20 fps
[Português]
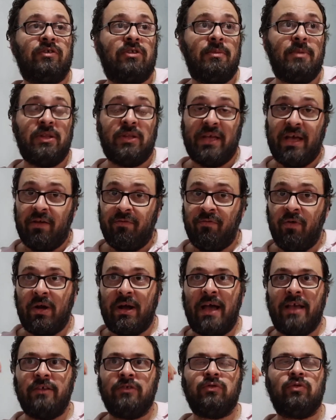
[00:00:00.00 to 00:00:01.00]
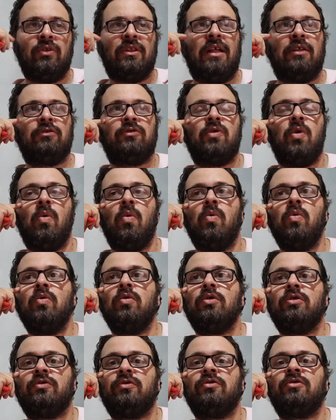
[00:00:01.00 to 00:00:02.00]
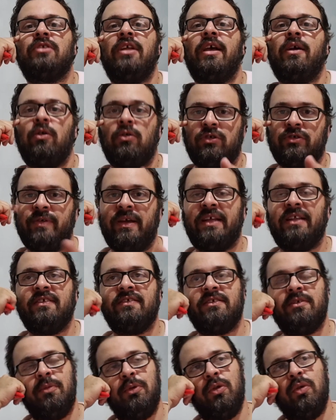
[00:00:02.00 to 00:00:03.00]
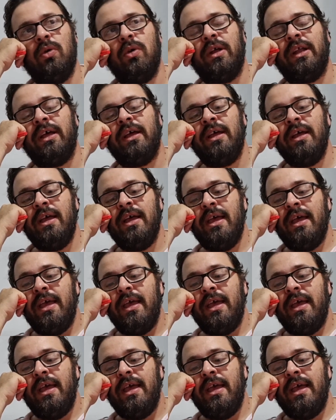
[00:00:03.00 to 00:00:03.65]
eu também quero focar em estudar nos concursos, né, quando eu estiver aqui na distribuidora.